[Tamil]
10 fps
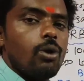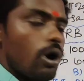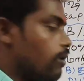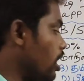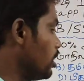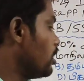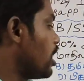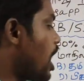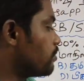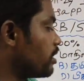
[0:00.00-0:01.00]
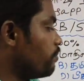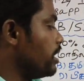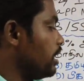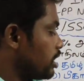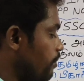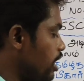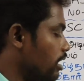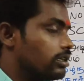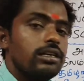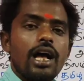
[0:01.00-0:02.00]
கோவா ஆப்ஷன் பி
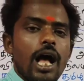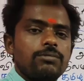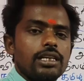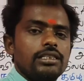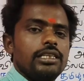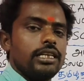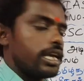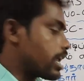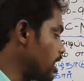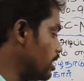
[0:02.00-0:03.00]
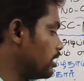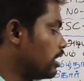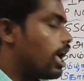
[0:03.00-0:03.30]
தமிழ்நாடு ஆப்ஷன் சி கேரளா